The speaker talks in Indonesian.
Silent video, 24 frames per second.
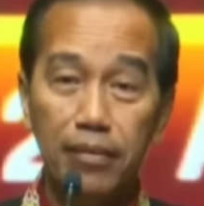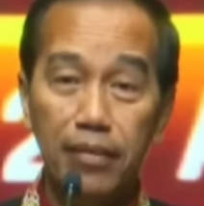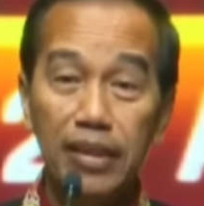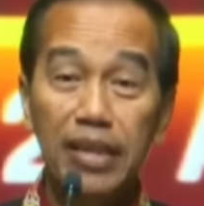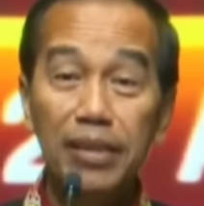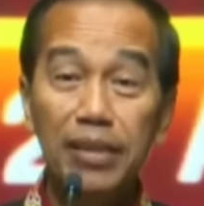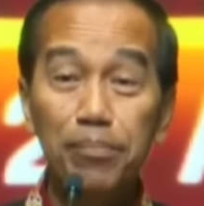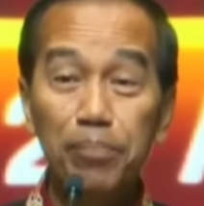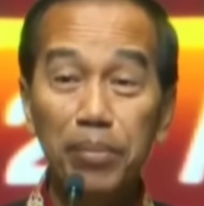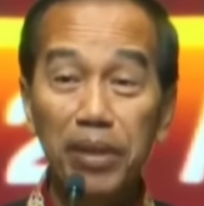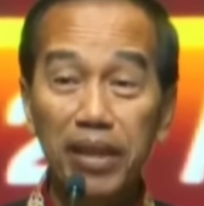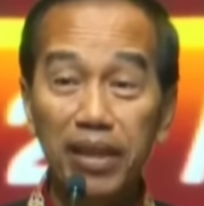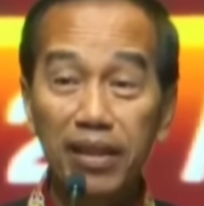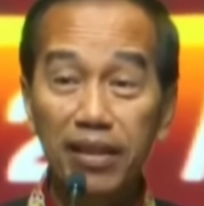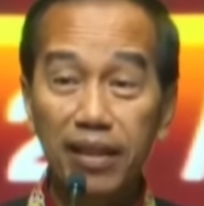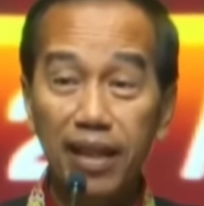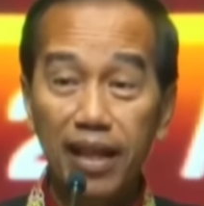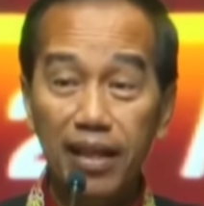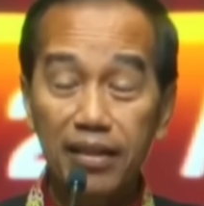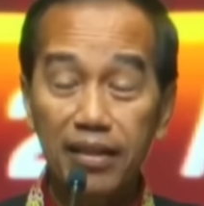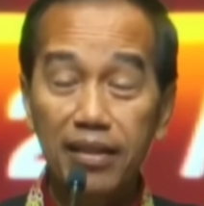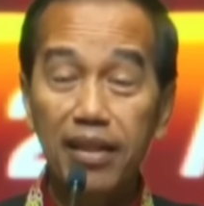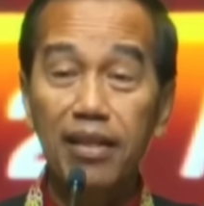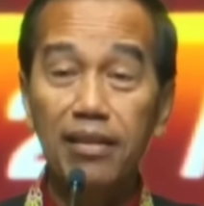Ini
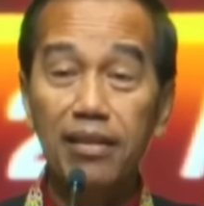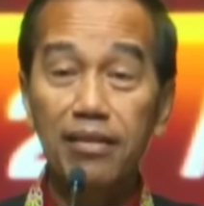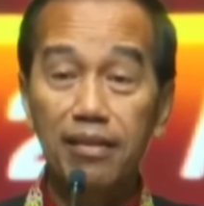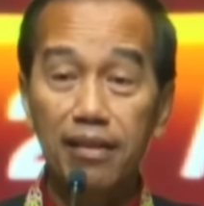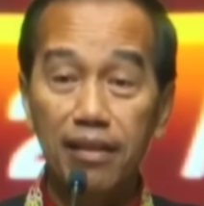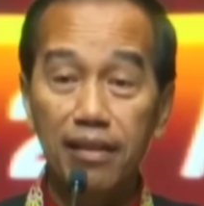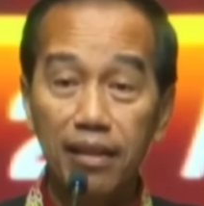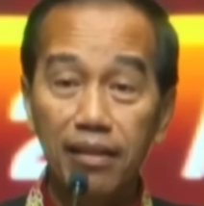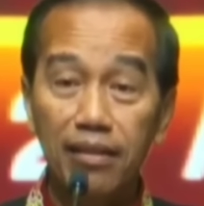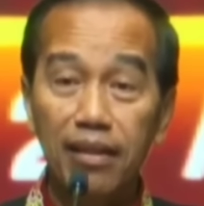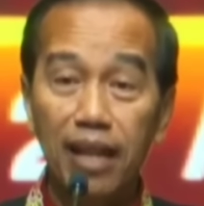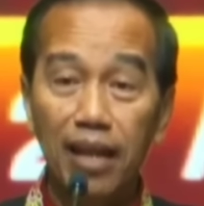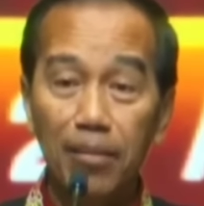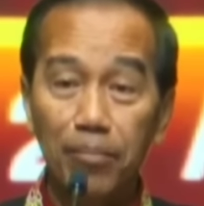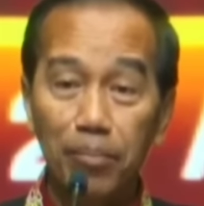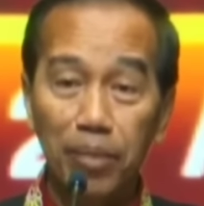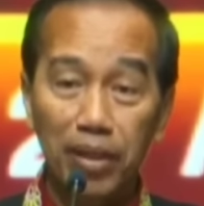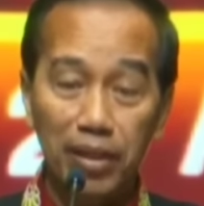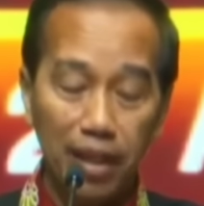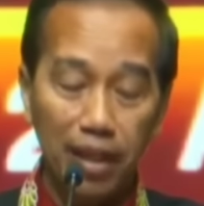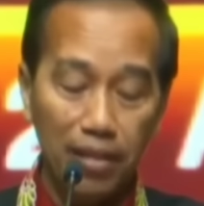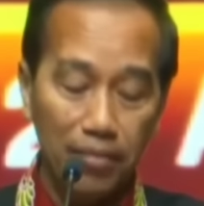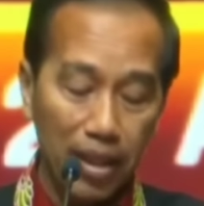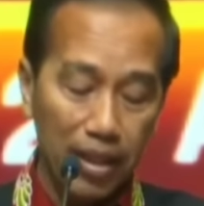pilkada serentak
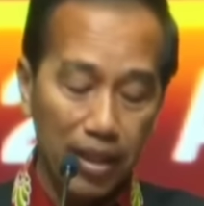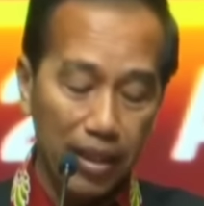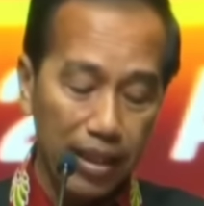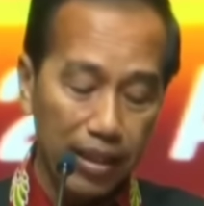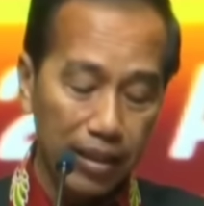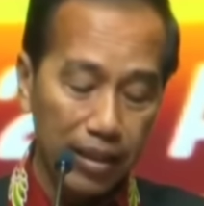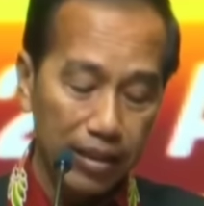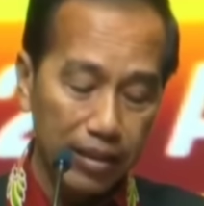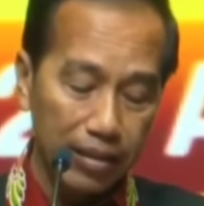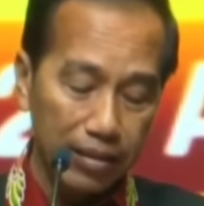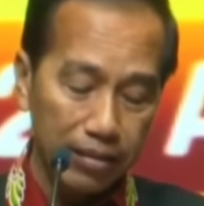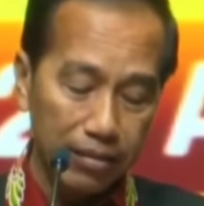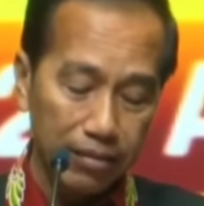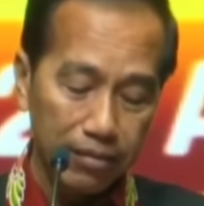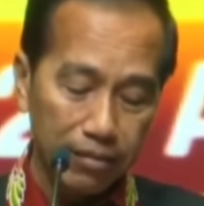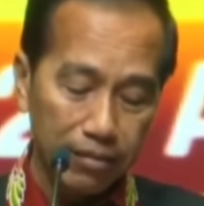pertama kali.